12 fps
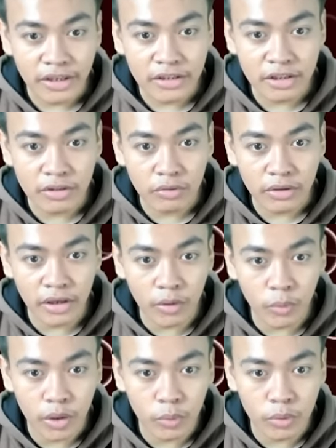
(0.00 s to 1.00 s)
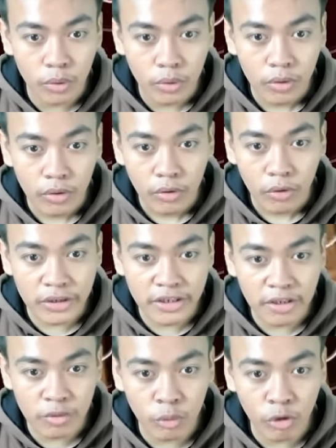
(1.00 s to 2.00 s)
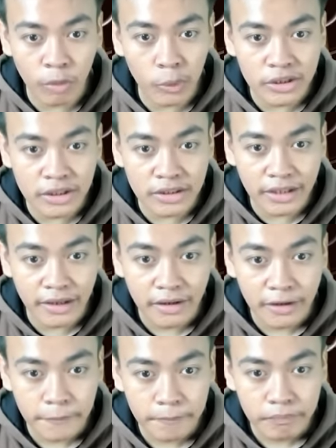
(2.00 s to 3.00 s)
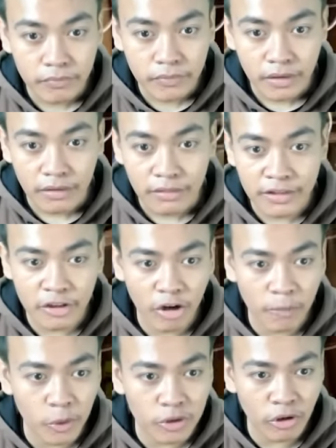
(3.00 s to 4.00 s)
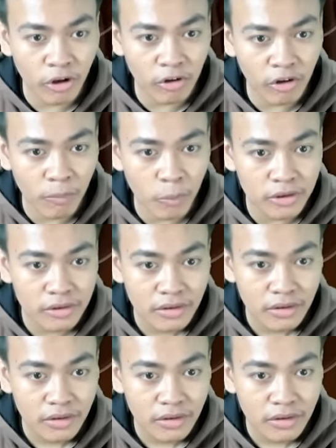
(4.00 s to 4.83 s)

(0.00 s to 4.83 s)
kita eh waduh waduh. Oke, kita suruh robot kita ya. Sini robot tolong robot.